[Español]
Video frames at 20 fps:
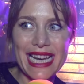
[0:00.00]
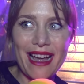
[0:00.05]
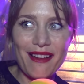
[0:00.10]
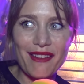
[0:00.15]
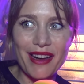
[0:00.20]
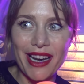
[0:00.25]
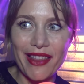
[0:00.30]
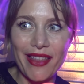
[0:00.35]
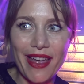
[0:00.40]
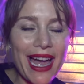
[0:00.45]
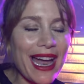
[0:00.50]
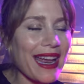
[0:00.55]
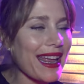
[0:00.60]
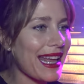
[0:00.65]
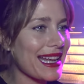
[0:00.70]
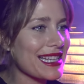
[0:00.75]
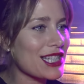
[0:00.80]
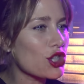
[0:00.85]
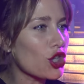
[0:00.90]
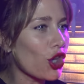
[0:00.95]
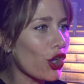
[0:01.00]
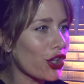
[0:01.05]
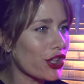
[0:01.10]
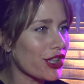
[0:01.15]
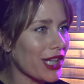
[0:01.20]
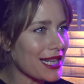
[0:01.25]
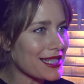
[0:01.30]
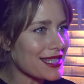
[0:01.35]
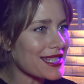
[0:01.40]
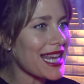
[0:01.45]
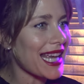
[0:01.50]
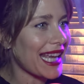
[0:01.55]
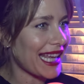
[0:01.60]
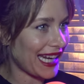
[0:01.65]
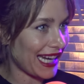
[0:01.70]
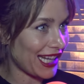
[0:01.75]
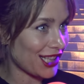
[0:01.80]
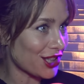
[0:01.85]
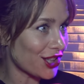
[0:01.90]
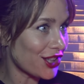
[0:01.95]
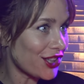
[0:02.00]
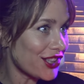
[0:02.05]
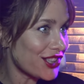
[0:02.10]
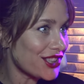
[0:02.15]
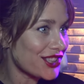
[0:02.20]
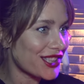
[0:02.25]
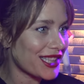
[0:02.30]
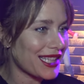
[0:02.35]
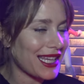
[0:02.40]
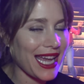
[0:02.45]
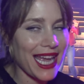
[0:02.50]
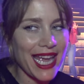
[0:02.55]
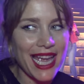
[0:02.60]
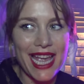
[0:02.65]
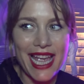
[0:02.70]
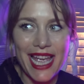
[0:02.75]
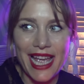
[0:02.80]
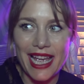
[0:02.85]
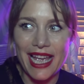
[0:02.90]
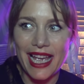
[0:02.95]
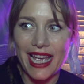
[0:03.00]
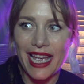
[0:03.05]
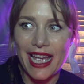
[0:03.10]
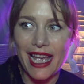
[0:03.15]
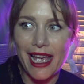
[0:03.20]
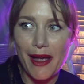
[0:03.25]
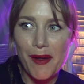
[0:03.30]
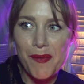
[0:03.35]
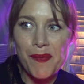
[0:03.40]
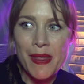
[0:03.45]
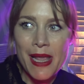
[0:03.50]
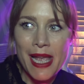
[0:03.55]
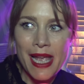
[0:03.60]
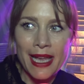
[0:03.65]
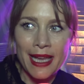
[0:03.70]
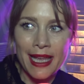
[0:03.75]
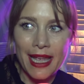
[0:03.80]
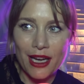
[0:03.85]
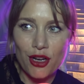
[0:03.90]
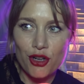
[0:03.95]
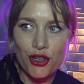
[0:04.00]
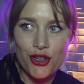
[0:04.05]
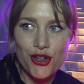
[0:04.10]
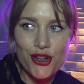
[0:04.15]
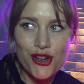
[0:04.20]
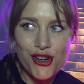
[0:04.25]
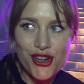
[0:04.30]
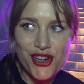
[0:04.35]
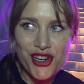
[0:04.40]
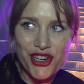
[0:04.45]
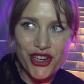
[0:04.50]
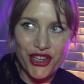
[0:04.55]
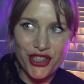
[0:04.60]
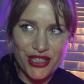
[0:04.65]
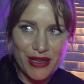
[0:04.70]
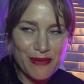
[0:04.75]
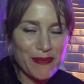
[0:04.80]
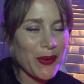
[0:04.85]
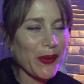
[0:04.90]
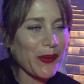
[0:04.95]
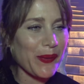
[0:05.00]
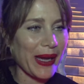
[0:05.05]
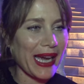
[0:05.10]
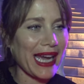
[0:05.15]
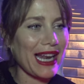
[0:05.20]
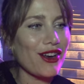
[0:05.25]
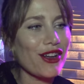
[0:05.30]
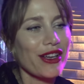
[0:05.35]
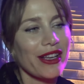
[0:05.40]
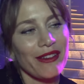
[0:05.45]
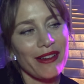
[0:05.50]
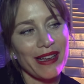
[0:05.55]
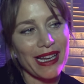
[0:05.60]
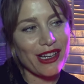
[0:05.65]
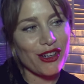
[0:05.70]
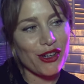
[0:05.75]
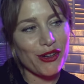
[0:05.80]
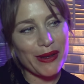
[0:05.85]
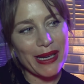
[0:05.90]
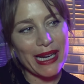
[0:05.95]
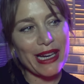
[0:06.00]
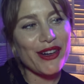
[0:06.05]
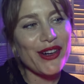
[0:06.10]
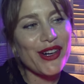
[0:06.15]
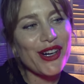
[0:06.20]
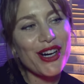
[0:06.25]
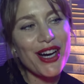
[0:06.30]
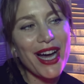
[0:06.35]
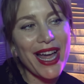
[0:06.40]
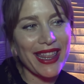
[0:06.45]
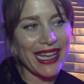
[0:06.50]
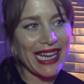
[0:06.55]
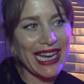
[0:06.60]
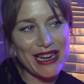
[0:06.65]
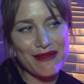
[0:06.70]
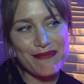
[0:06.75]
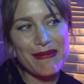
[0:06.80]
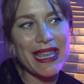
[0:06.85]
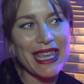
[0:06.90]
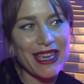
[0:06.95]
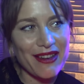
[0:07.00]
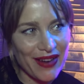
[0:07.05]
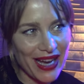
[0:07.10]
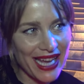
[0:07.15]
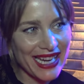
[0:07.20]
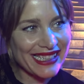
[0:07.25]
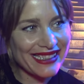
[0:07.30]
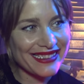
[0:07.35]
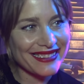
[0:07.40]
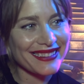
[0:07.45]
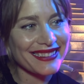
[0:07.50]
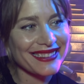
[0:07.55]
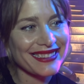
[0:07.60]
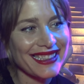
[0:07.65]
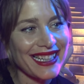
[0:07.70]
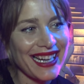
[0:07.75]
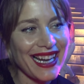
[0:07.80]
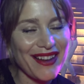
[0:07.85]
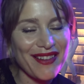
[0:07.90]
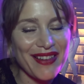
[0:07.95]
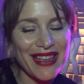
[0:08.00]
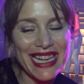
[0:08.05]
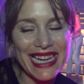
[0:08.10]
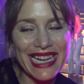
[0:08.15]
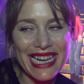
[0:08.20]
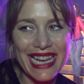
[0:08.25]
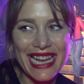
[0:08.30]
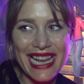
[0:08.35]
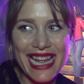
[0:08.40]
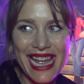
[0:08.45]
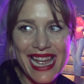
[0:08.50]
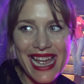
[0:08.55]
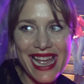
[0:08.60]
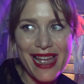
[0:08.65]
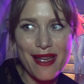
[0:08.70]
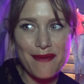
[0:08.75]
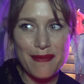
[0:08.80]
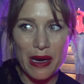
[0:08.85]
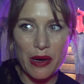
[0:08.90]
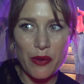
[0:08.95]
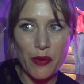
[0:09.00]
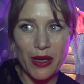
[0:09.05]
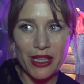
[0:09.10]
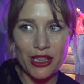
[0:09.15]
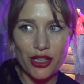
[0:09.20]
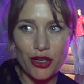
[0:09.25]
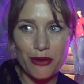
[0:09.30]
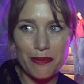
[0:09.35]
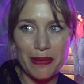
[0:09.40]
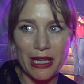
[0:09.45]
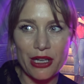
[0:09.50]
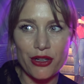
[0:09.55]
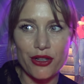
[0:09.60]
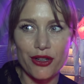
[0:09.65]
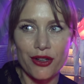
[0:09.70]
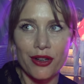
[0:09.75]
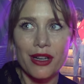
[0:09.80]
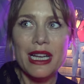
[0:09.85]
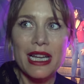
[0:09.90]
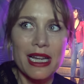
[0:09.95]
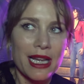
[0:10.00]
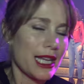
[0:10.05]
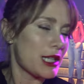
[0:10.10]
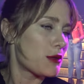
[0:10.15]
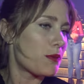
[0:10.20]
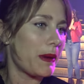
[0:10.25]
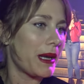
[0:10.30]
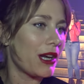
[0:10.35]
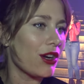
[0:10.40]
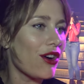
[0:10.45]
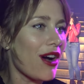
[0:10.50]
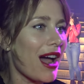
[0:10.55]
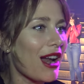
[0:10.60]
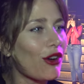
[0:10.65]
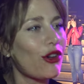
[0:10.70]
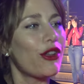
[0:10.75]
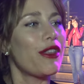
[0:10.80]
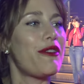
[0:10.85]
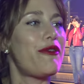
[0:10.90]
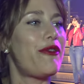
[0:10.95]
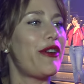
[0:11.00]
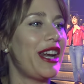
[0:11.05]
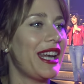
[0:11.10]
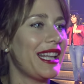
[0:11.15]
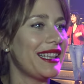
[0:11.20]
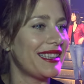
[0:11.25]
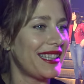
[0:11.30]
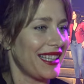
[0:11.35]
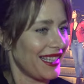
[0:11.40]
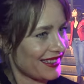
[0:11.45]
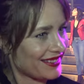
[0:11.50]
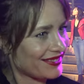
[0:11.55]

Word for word: La verdad que es todo tan secreto que, que no, no sé muy bien a lo que vengo, vengo a dejarme llevar a ver qué me encuentro, pero espero algo diferente.